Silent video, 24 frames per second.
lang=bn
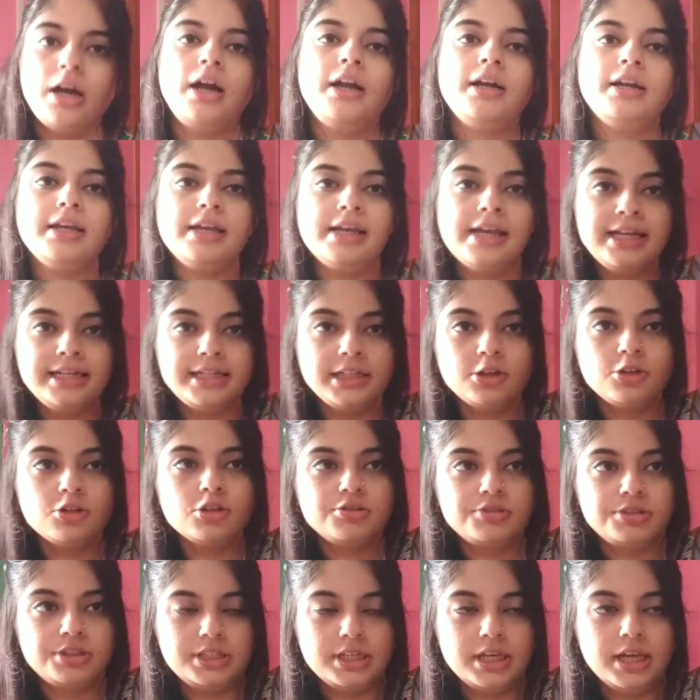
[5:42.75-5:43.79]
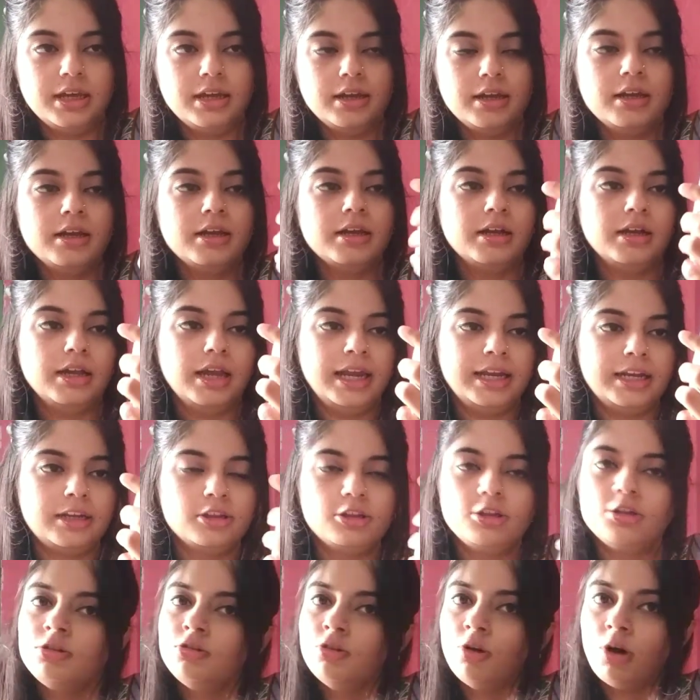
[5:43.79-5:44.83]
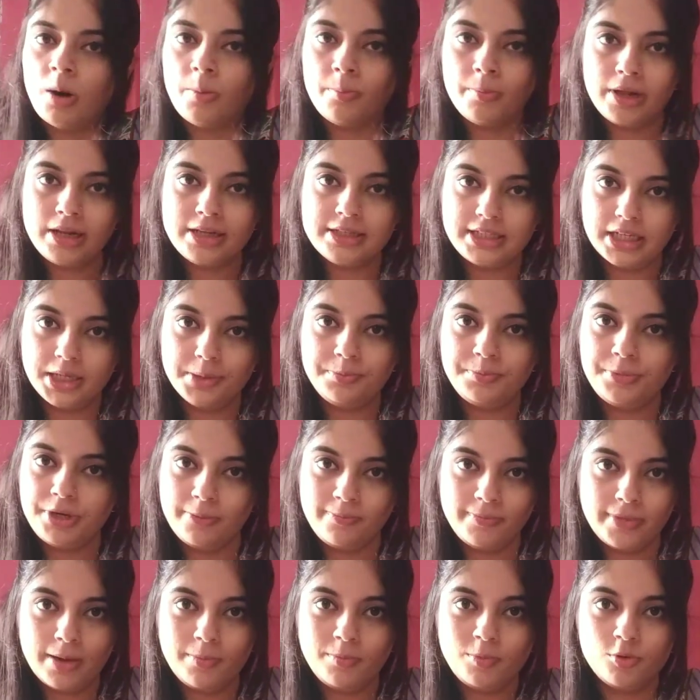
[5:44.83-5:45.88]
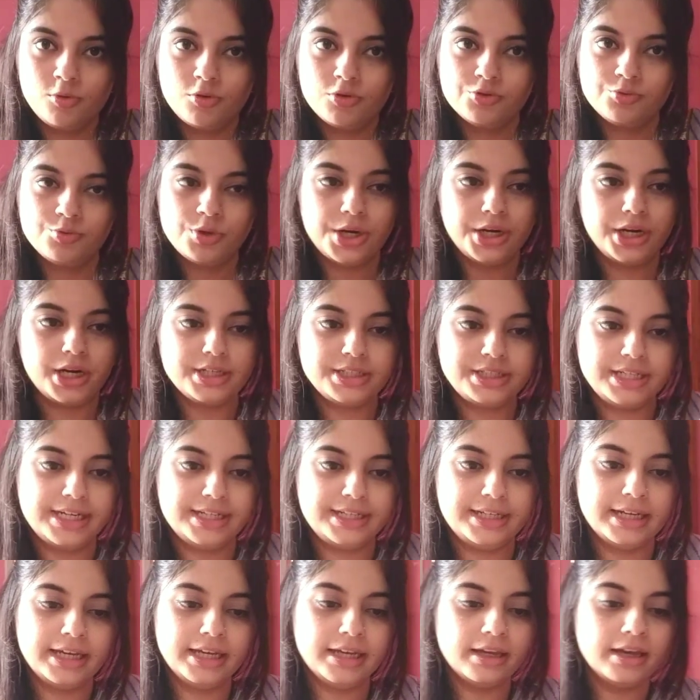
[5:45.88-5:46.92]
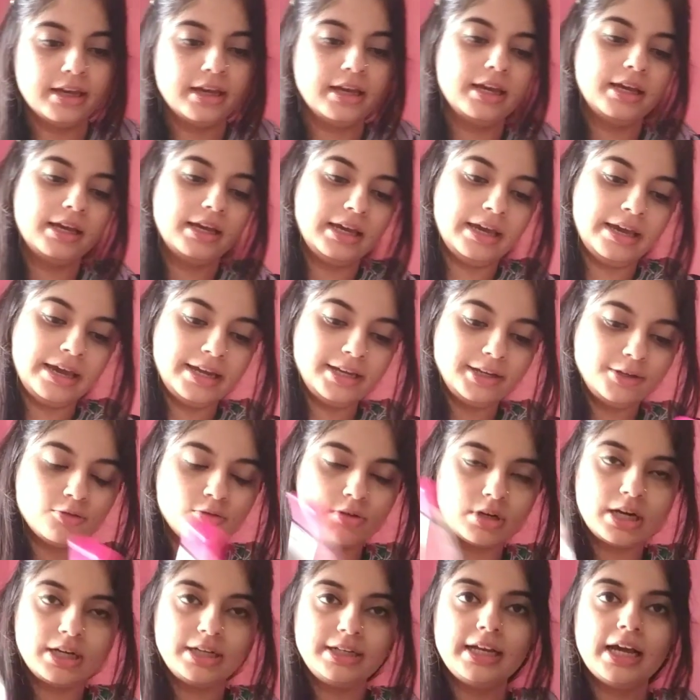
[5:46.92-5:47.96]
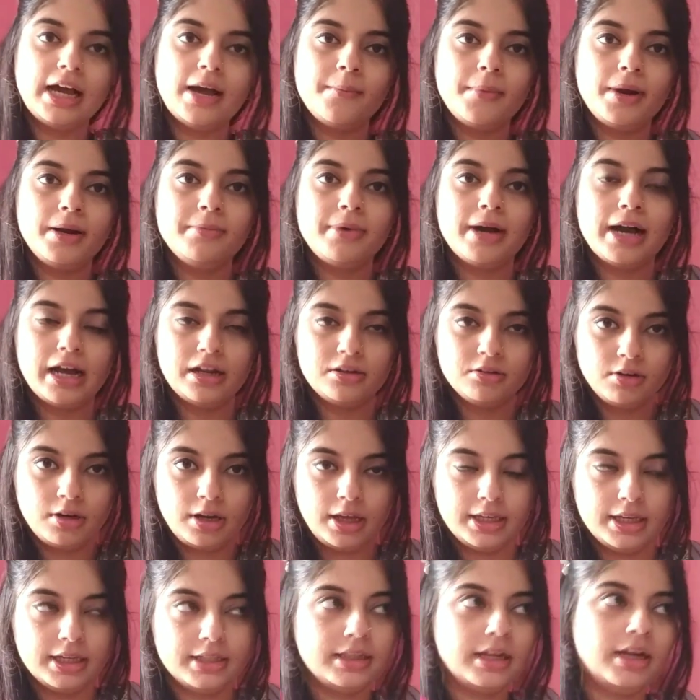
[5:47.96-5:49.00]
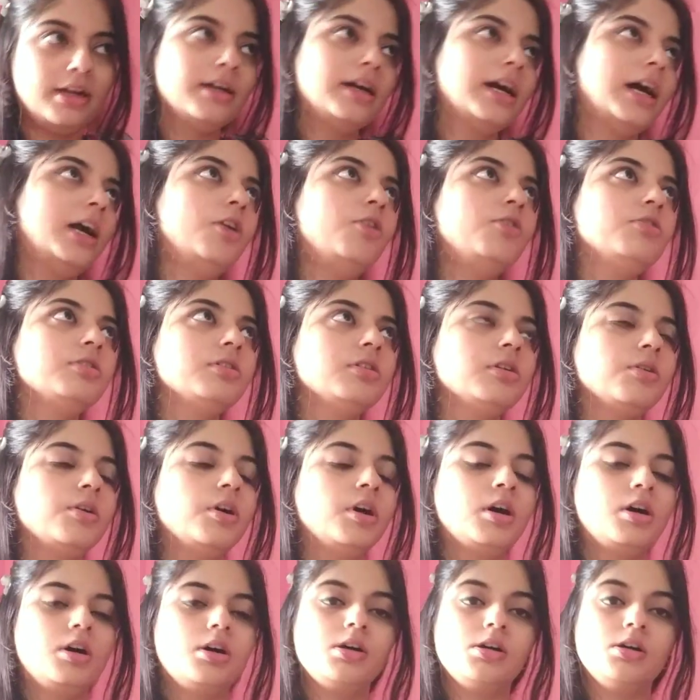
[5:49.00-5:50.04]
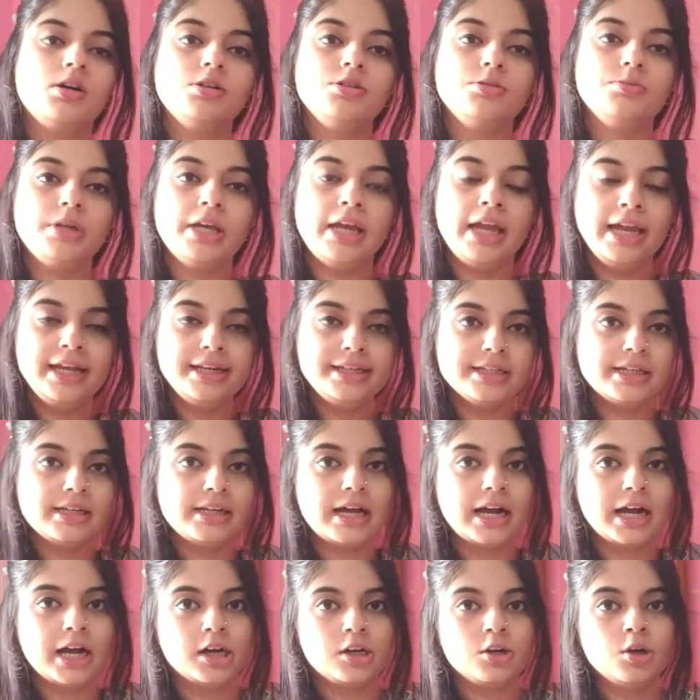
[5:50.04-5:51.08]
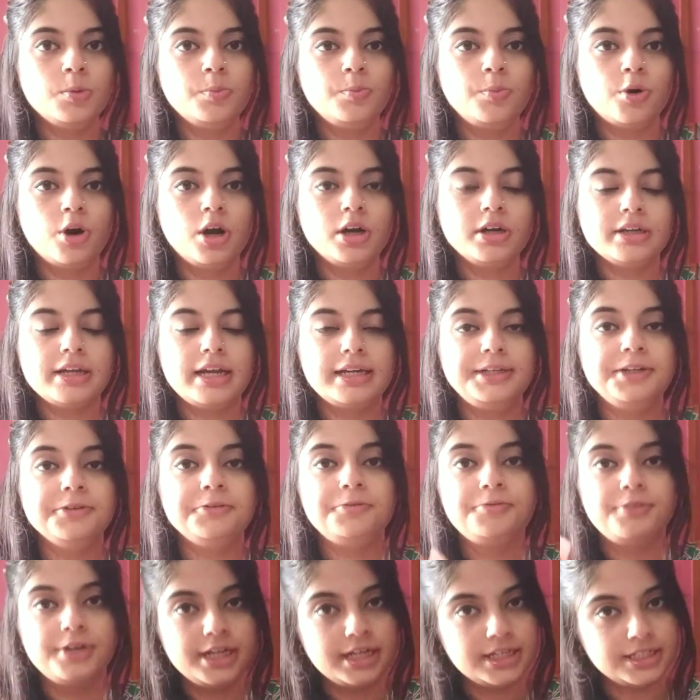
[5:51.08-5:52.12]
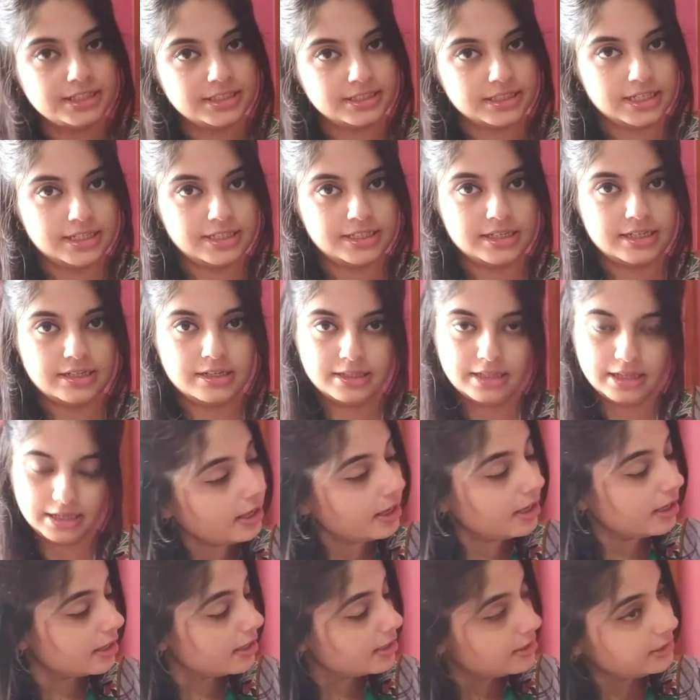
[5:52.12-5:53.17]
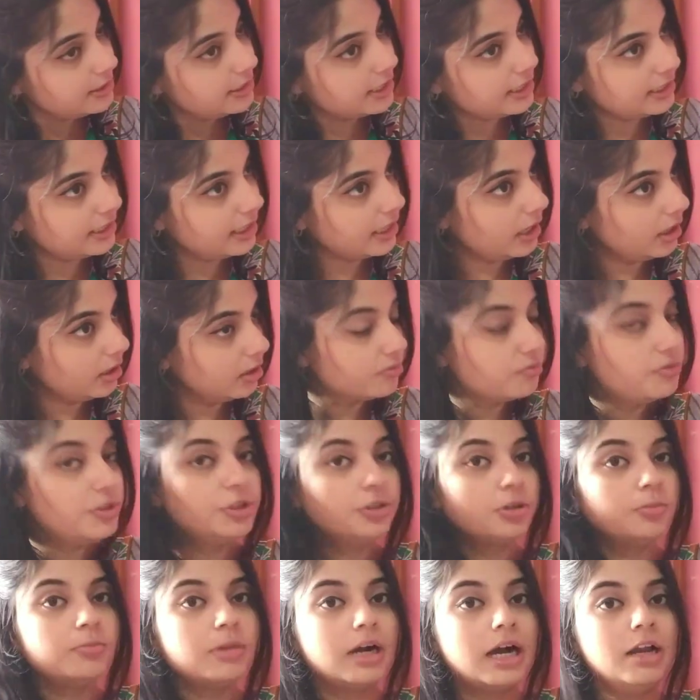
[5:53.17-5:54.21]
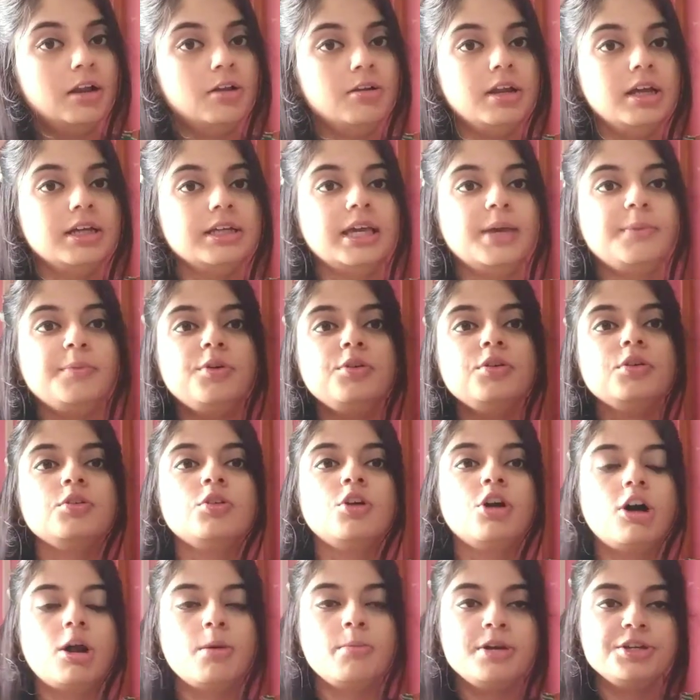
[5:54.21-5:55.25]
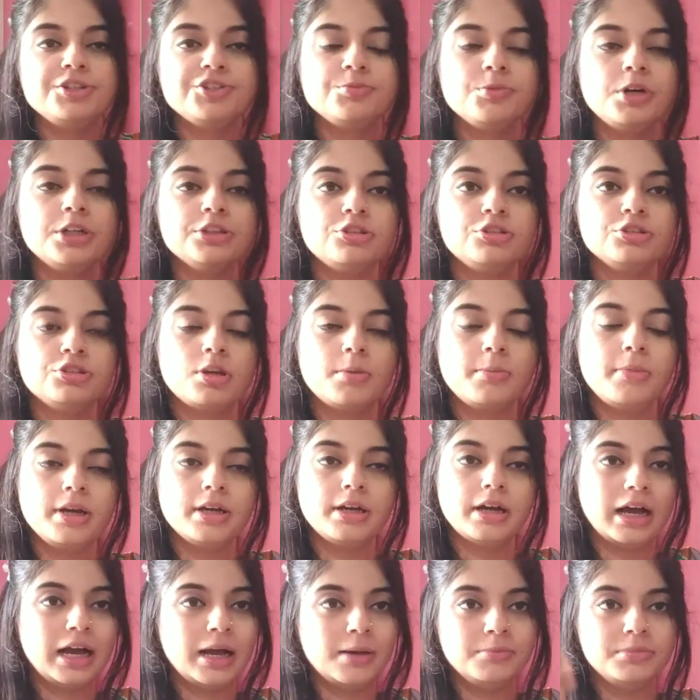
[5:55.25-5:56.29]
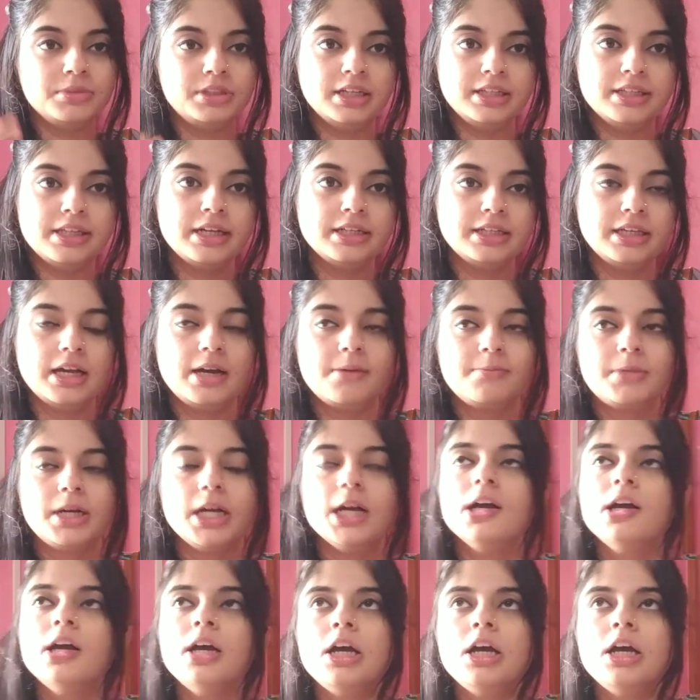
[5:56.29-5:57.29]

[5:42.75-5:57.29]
আর এইটা হচ্ছে এটা তো নর্মাল যে প্রিমিয়াম রোজ ওয়াটার সেটাই এই টোনারটা আমার ভালো লাগে তার কারণ এইটা লাগানোর পর না একটা ফ্রেশনেস এনে দেয় যেটা ভীষণ ভালো লাগে এবং গরমের সময় তো সবাই ঘামতেই থাকি আমরা